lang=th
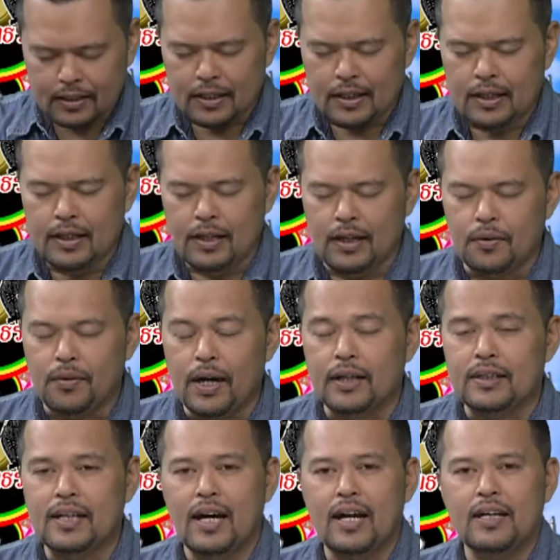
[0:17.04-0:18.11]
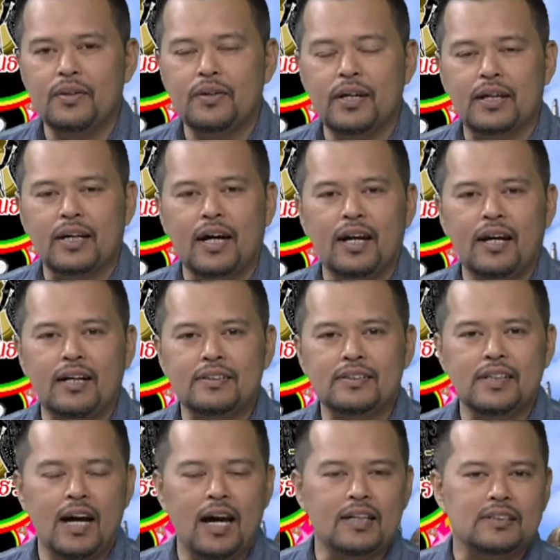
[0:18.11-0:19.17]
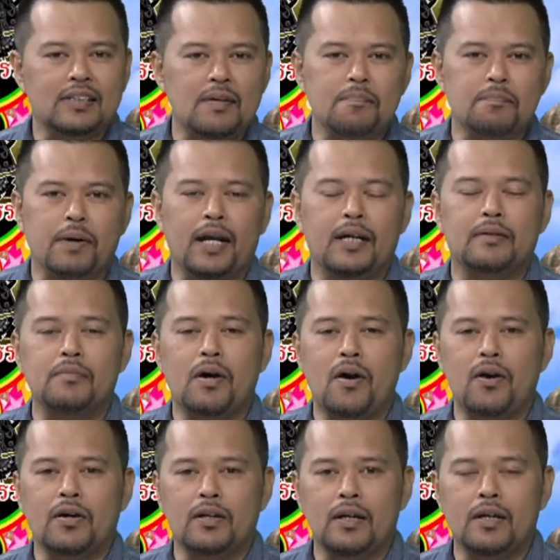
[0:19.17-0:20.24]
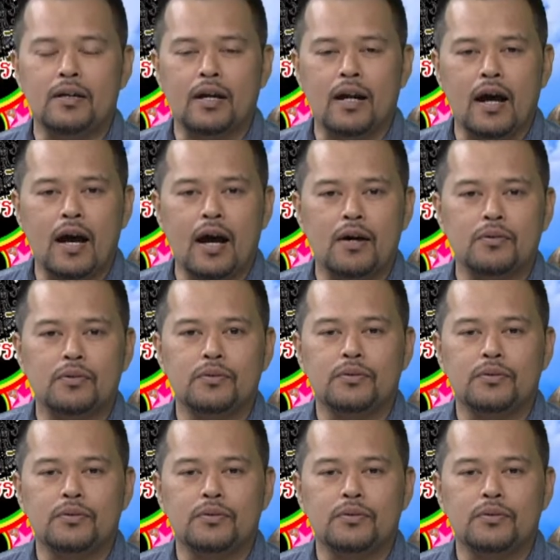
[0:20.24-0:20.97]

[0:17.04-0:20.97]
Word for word: ใจแล้วว่าตายด้วยกันสร้างสัมพันธ์บอกเรื่องราว